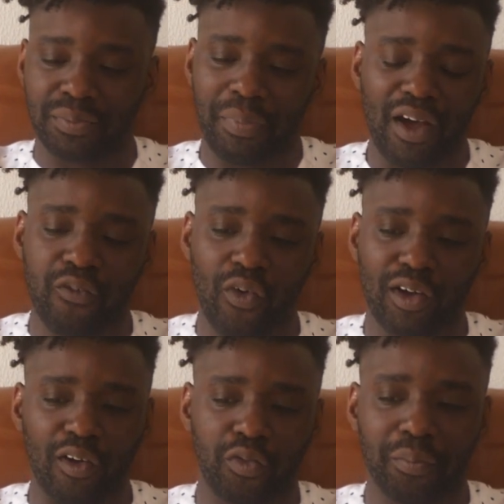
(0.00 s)
parfois
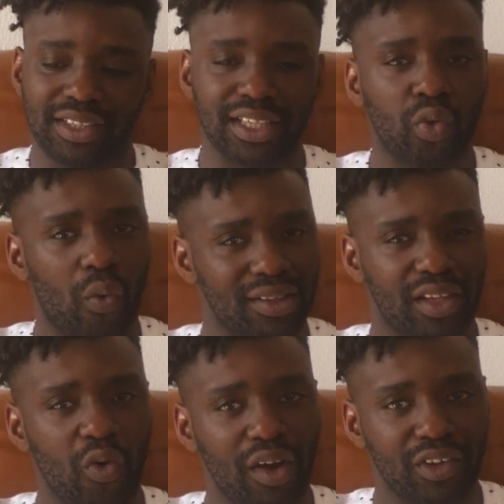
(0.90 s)
quand vous mettez
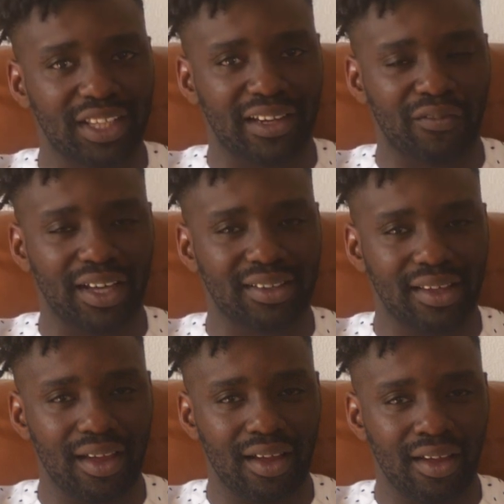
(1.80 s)
3-0 à votre
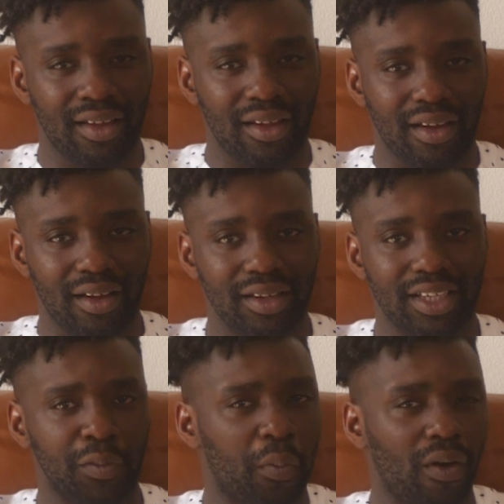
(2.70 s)
adversaire, euh,
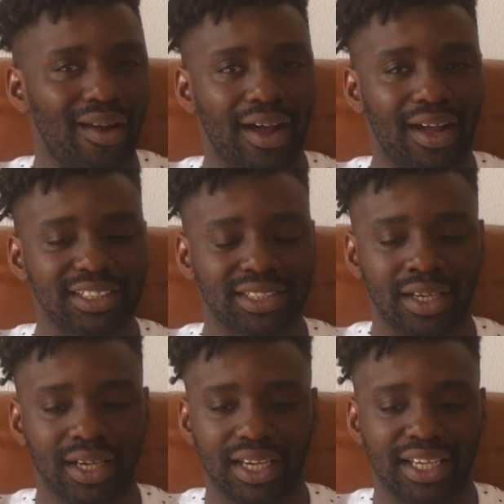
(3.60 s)
il prend la rage,
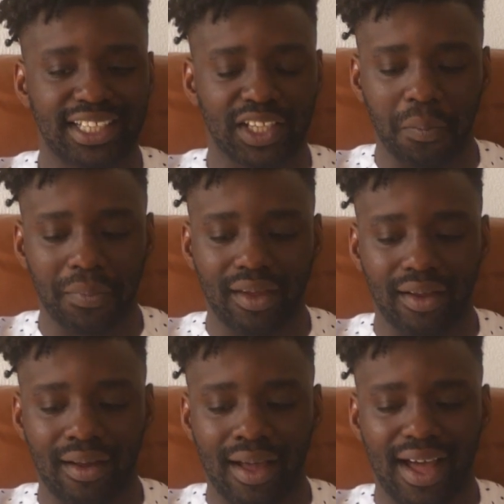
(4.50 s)
il se met
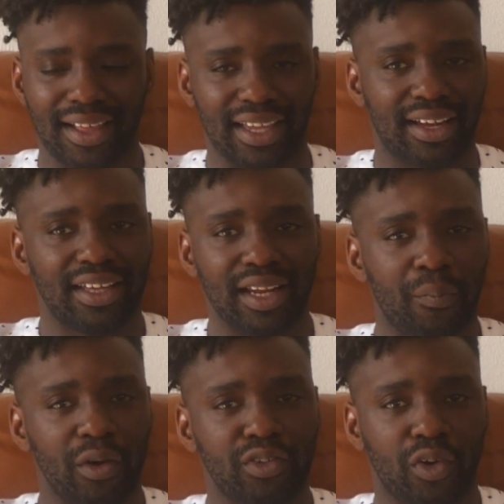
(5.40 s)
euh, à tacler
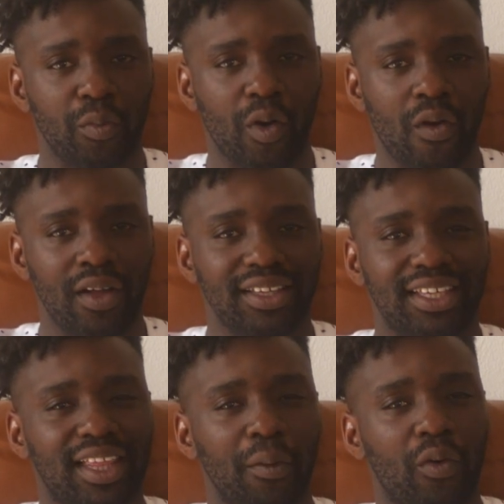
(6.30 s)
n'importe comment,
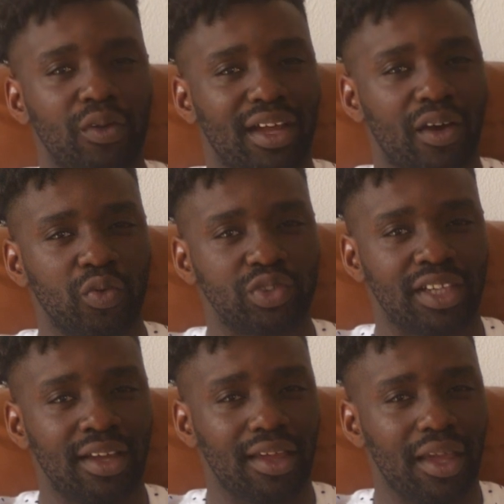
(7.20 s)
quitte à prendre un rouge.
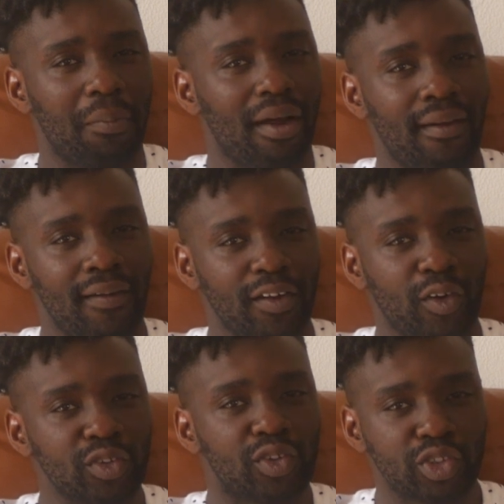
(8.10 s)
Et eh ben,
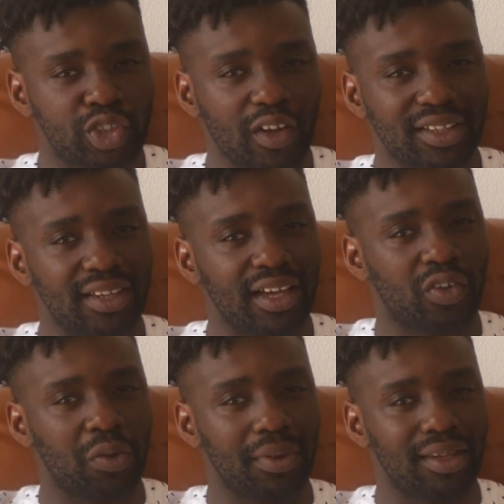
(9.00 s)
quand ce genre
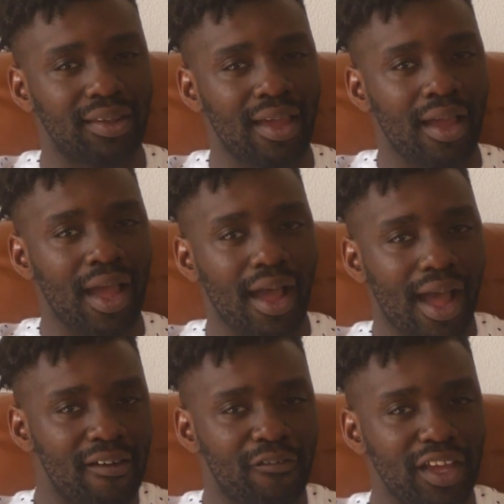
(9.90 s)
d'énergumène
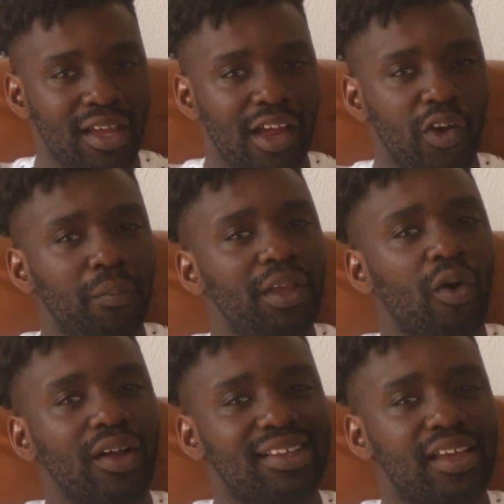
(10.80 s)
avait le
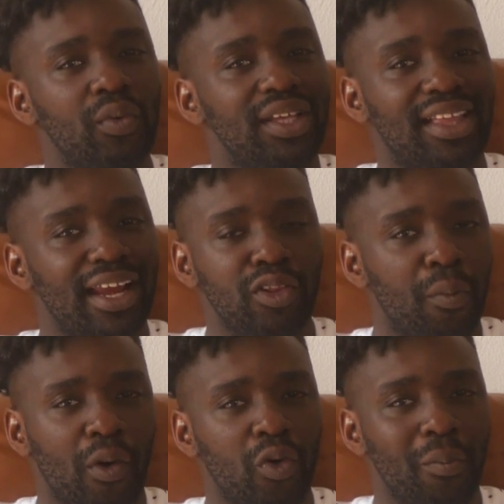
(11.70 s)
Milan à ou l'Italie de
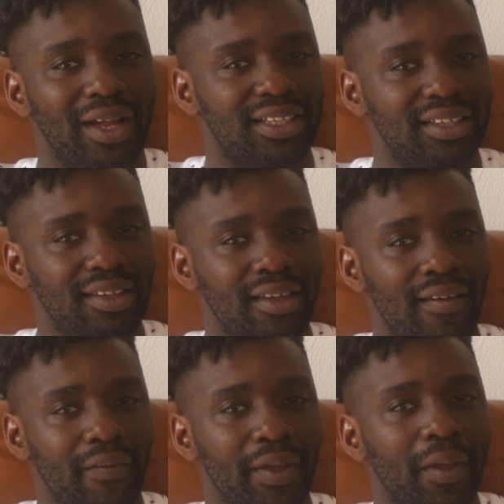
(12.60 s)
Paolo Maldini,
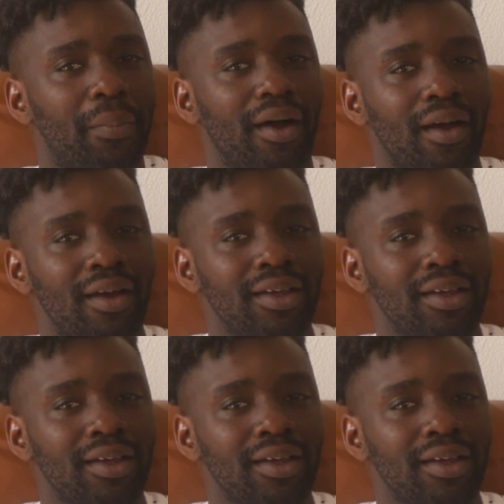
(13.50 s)
et eh ben,